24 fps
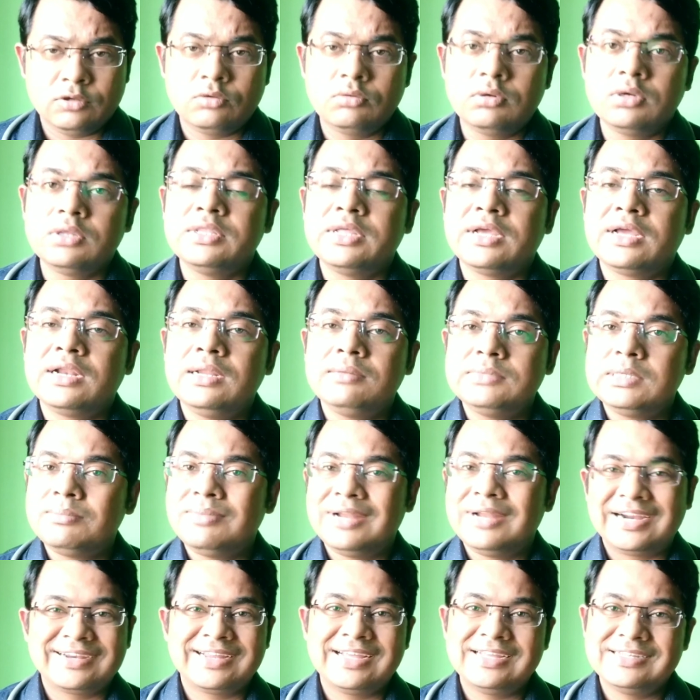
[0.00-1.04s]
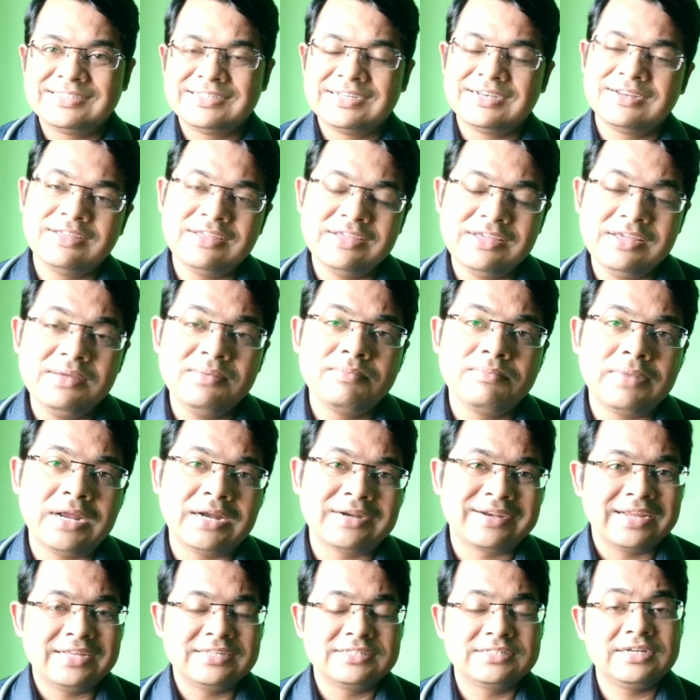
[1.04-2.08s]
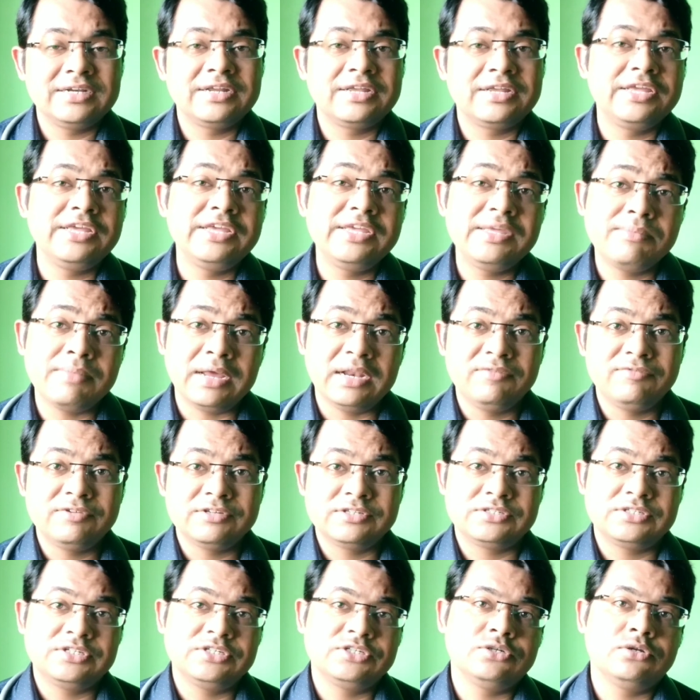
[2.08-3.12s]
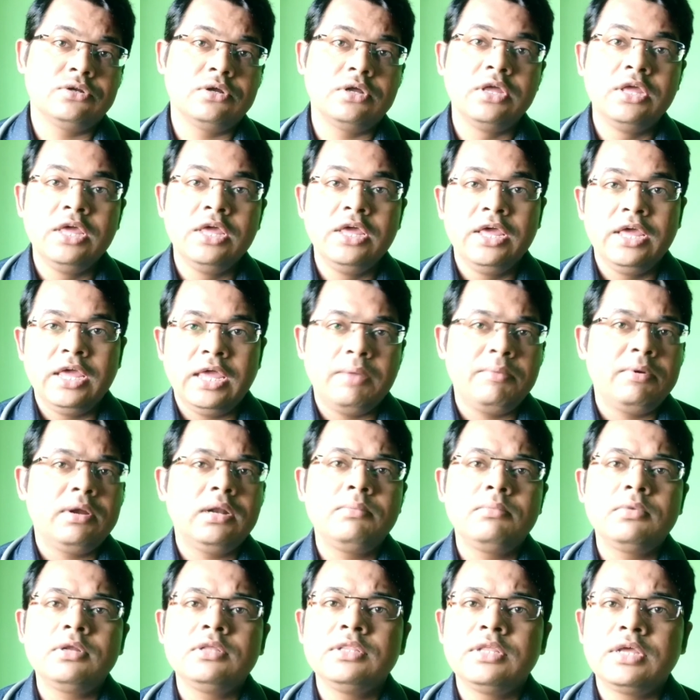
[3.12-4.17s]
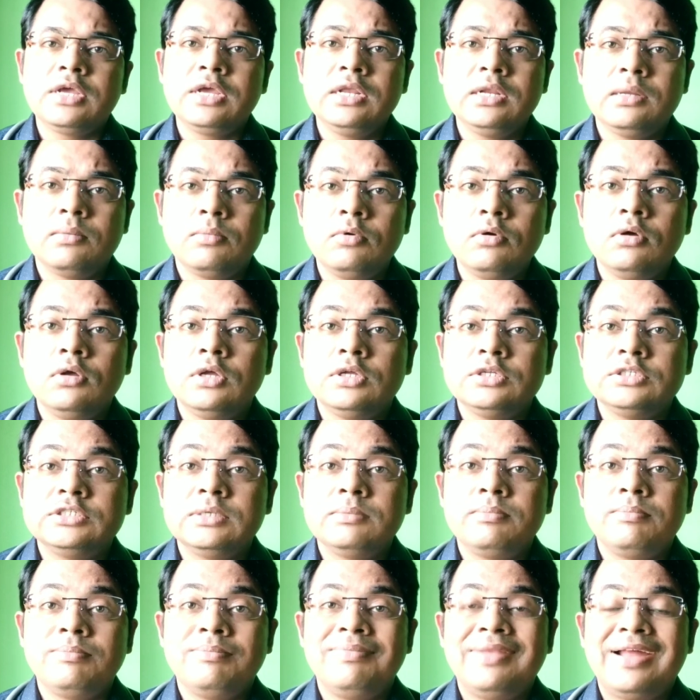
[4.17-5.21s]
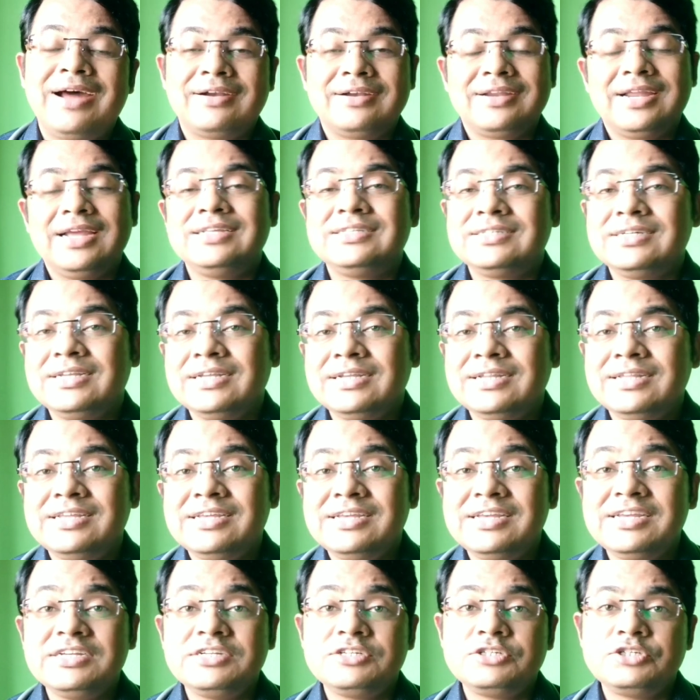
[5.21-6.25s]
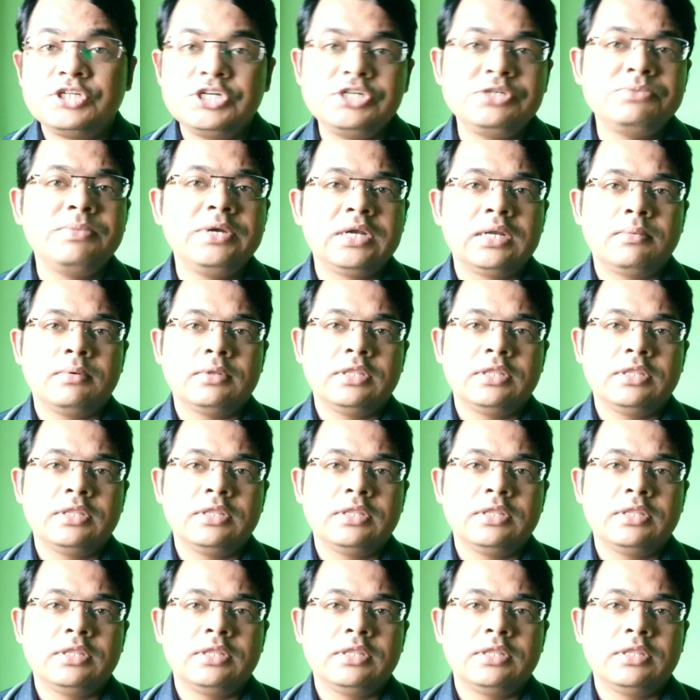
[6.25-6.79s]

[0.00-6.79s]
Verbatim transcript: এতক্ষণে দেখলাম যে ব্লাড ক্যান্সার কি ব্লাড ক্যান্সারের কি কি ম্যানিফেস্টেশন হয় এবার আমরা দেখে নেব যে ব্লাড ক্যান্সারের কি কি ট্রিটমেন্ট